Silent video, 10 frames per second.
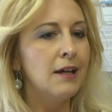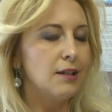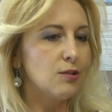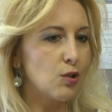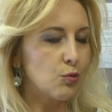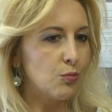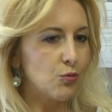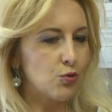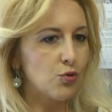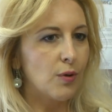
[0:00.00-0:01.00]
i co,
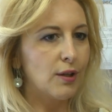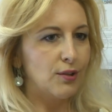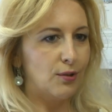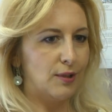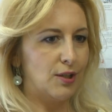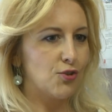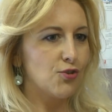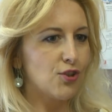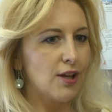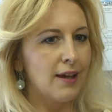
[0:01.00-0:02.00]
cóż mogę dodać,
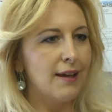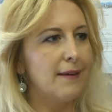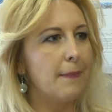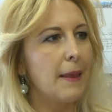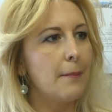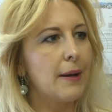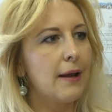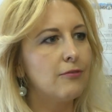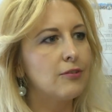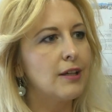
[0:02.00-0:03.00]
że
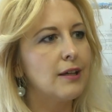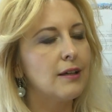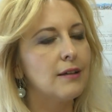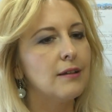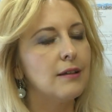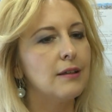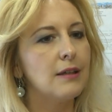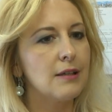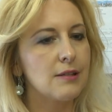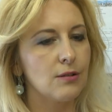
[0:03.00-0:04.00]
naprawdę y,
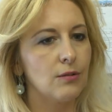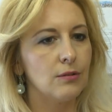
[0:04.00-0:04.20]
jest to